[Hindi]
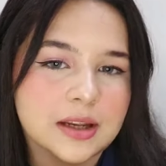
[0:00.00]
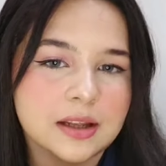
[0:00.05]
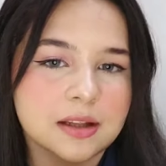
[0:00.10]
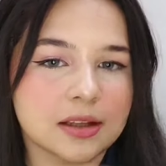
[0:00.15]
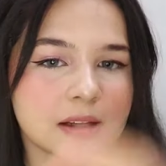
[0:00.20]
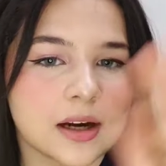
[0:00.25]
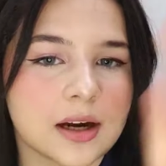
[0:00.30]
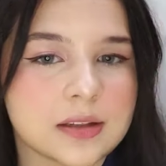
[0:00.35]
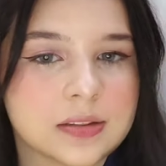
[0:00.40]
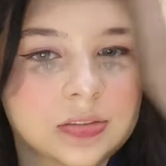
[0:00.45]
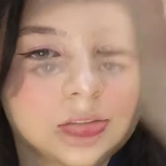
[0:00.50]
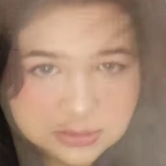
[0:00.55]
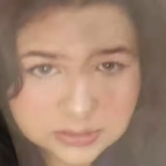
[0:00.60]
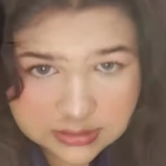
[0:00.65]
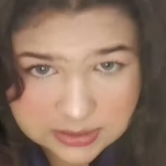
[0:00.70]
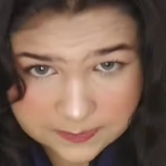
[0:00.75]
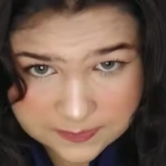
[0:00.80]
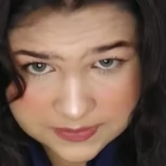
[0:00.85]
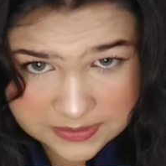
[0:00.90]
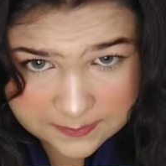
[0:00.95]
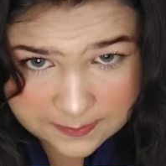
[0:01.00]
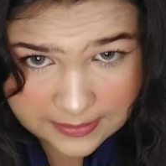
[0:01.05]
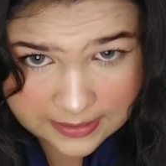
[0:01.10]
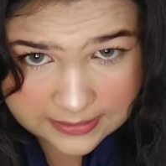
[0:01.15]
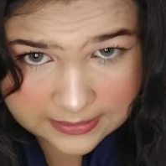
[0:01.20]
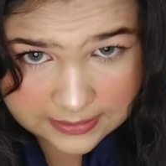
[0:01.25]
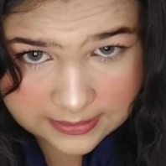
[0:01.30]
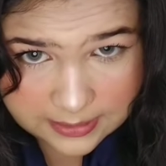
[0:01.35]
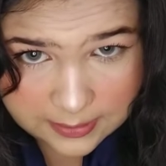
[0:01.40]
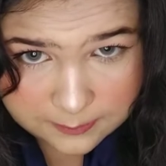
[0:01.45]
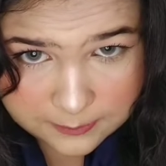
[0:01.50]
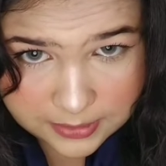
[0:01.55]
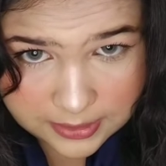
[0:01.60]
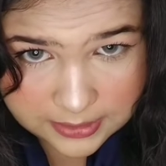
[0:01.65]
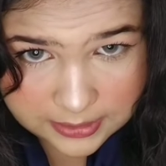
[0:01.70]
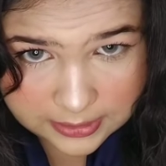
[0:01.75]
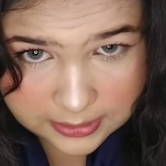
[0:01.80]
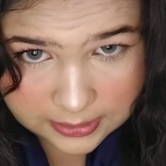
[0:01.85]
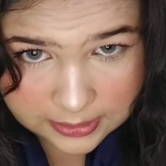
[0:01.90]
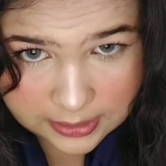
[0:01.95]
दिखाऊंगी सबसे पहले हम
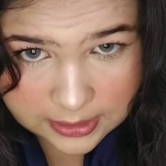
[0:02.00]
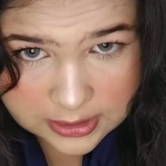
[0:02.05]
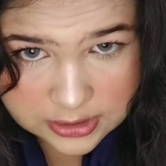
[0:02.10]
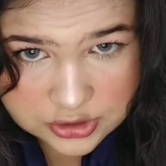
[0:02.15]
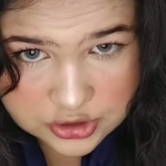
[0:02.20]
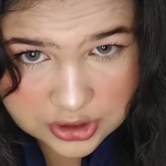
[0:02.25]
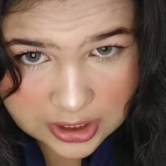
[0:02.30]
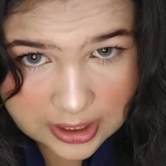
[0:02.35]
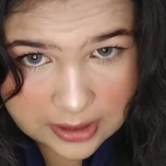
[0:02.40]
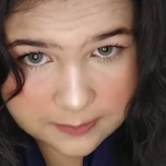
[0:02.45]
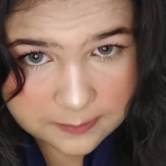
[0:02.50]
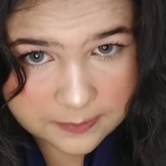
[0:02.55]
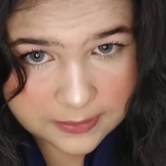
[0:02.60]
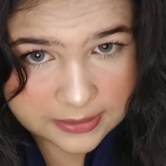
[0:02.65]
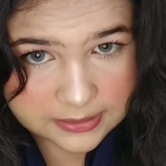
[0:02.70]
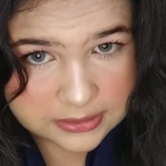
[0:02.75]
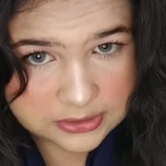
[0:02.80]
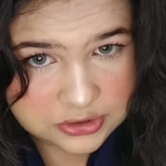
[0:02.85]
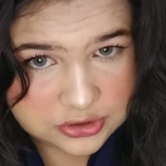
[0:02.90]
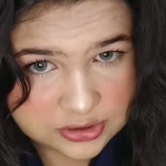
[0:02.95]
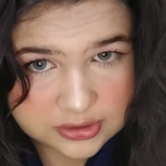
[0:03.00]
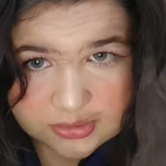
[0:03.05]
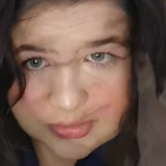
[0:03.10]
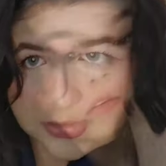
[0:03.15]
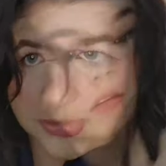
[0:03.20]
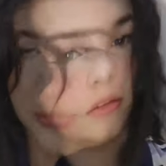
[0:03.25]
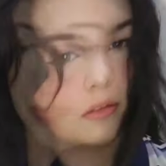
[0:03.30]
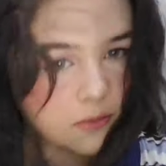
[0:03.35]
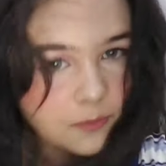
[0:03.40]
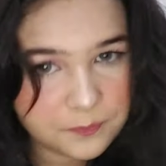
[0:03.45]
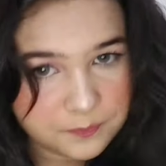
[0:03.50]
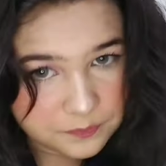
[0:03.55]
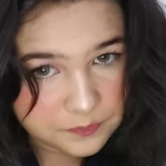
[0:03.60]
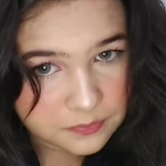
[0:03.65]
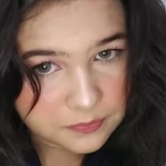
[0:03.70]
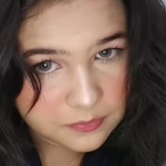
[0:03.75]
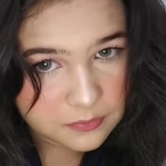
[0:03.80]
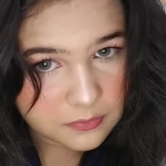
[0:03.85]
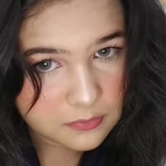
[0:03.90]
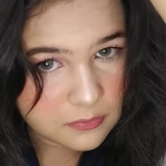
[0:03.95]
करेंगे चार
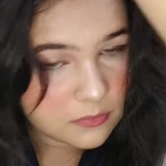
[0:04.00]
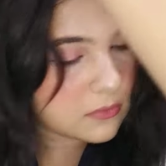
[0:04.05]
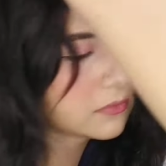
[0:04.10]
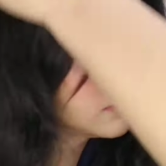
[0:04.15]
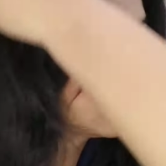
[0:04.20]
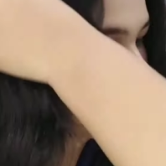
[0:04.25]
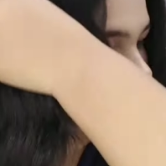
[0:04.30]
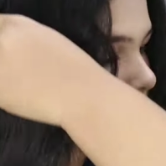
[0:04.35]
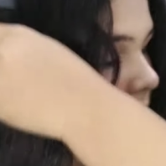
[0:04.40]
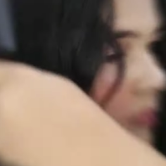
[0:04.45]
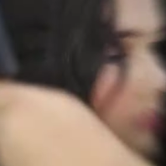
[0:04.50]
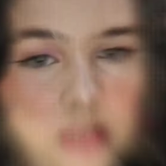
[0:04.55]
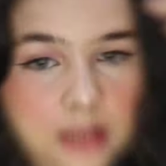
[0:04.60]
पार्टीशन